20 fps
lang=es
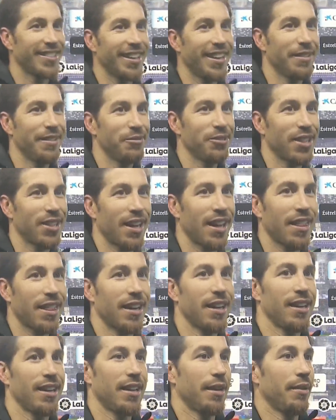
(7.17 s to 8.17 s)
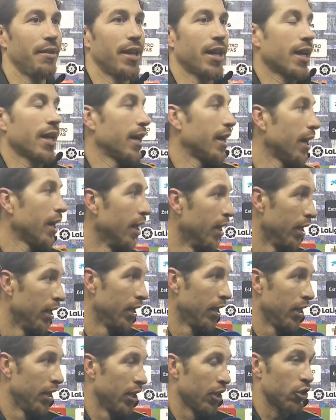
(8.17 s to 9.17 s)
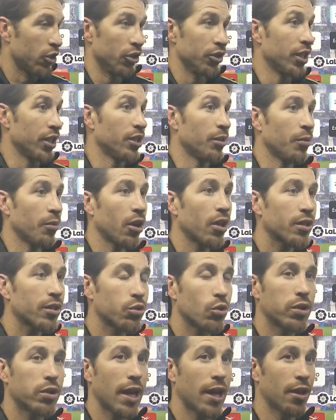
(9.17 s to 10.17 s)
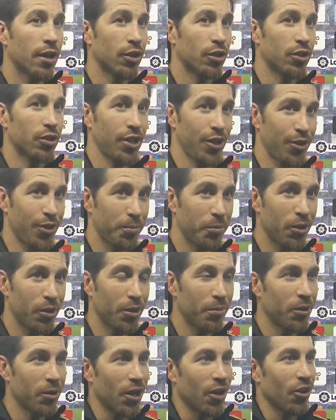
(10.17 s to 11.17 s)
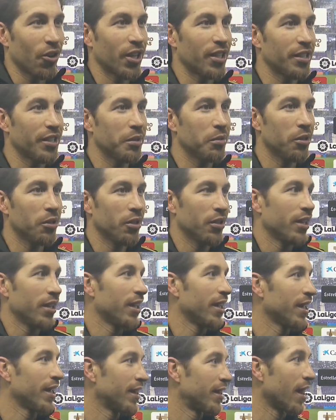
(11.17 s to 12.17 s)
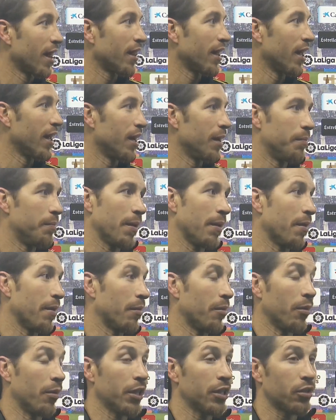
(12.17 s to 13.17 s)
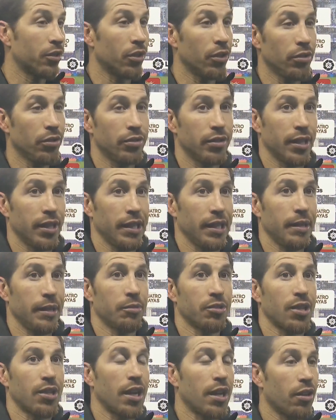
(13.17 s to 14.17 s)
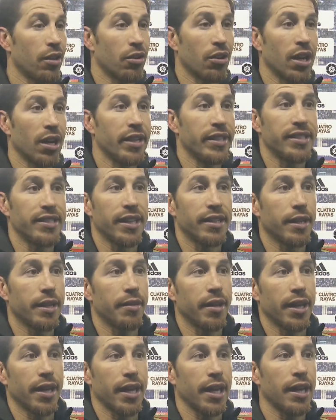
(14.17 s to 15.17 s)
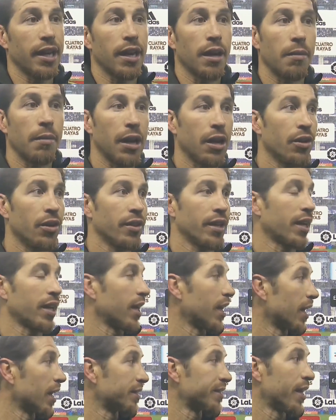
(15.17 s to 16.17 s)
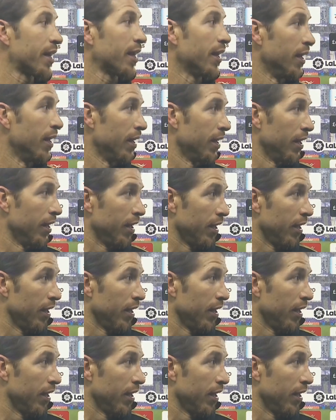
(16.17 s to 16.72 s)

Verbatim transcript: Así es, muchas gracias. La verdad que contento por el resultado, contento por, el objetivo. Eh, desde el primer momento ¿no? Eh, hemos salido con la iniciativa de querer el balón, de querer hacer